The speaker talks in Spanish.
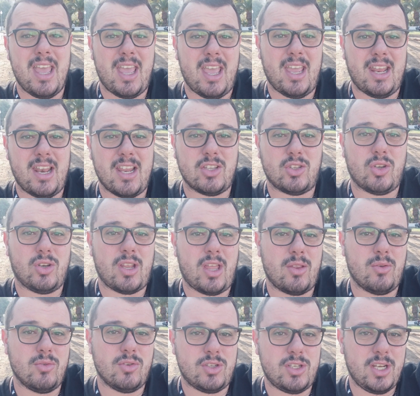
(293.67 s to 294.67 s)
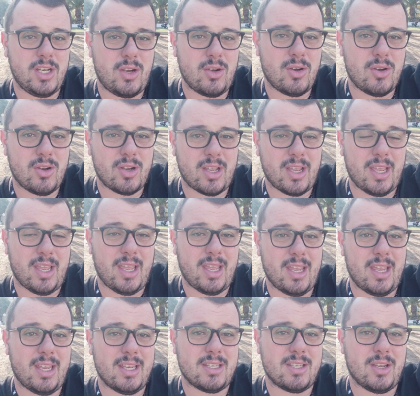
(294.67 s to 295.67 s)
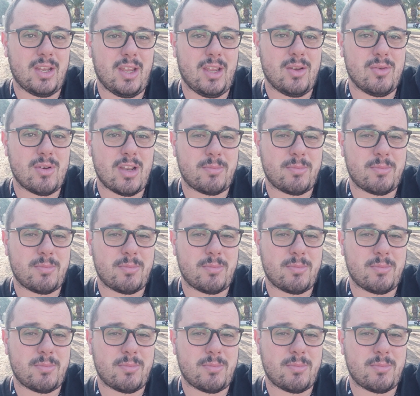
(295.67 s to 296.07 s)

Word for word: es la historia de un chico que es eh,